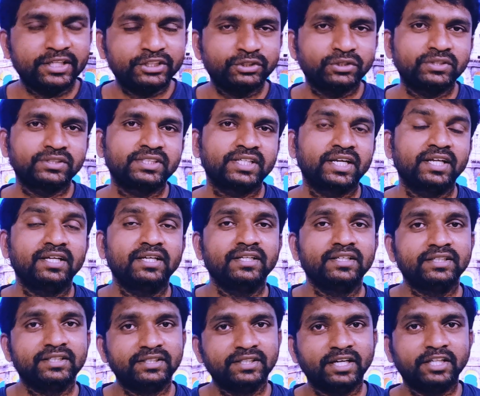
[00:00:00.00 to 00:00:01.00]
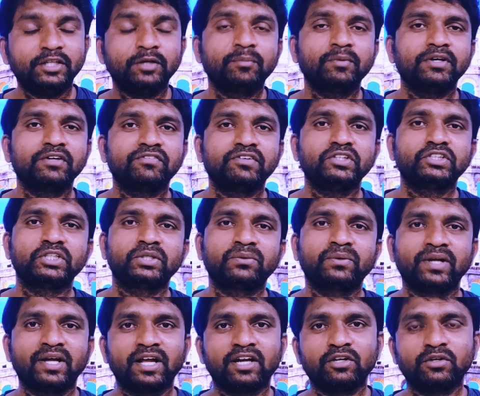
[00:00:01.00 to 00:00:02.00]
నెక్స్ట్ వచ్చేసరికి ఇది అదిరిపోయే ఫీచర్
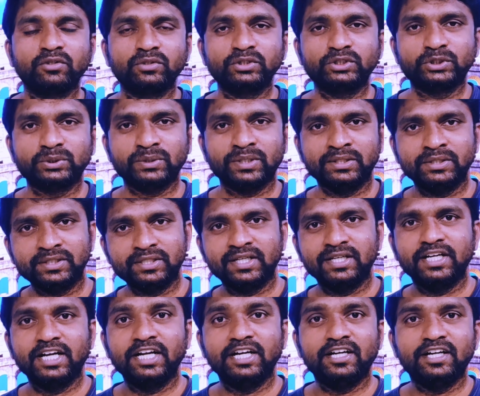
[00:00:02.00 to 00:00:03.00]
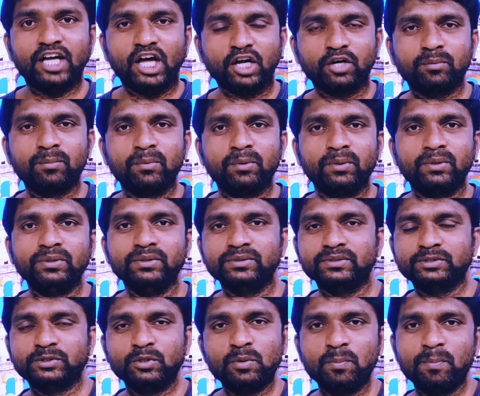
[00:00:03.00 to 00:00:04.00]
కూడా అనుకోవచ్చు ఎందుకంటే డార్క్ మోడ్
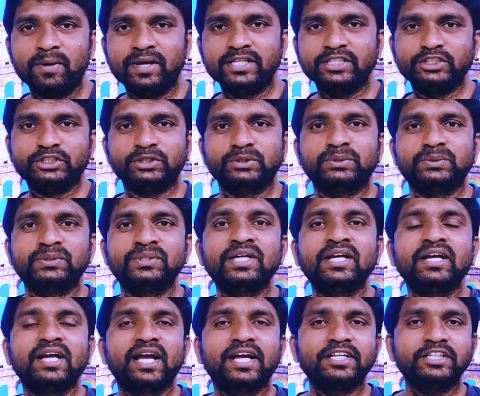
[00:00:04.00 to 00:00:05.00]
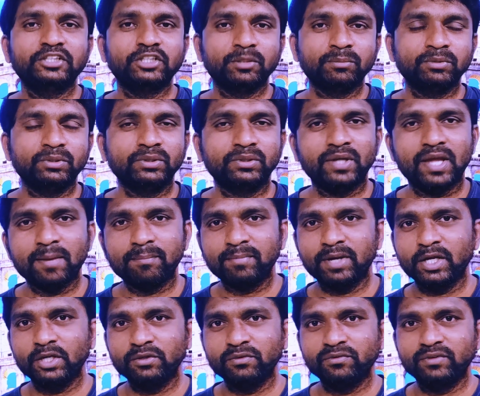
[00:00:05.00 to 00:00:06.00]
టూ పాయింట్ జీరో అండ్ ఇంత ముందుకు
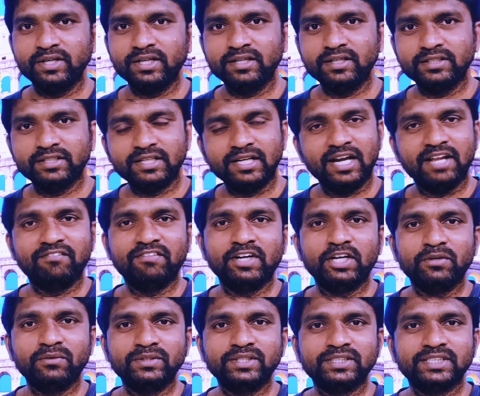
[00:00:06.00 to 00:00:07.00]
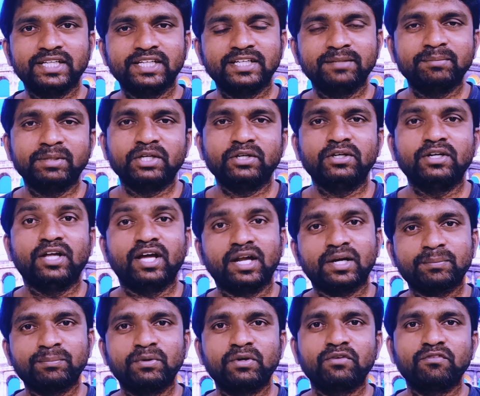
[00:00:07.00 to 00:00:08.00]
ఎంఐయుఐ లెవెన్లో వచ్చేసరికి మనకు
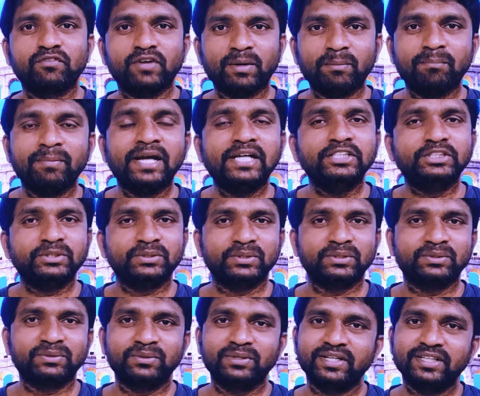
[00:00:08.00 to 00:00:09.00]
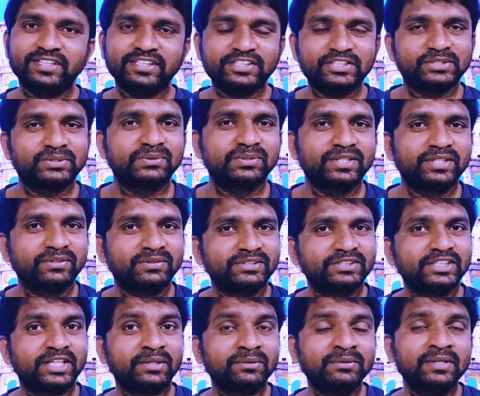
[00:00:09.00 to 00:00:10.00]
డార్క్ మోడ్ వన్ పాయింట్ జీరో త్రో అయితే తీసుకుని అయితే
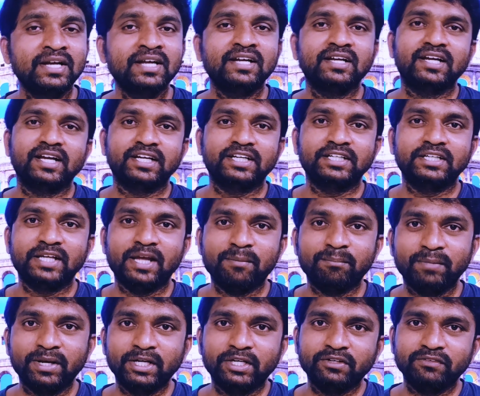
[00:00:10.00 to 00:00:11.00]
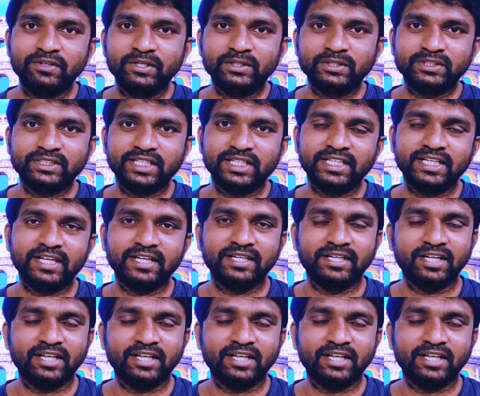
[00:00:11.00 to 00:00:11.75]
వచ్చారు అండ్ ఎంఐ ట్వెల్వ్ వచ్చేసరికి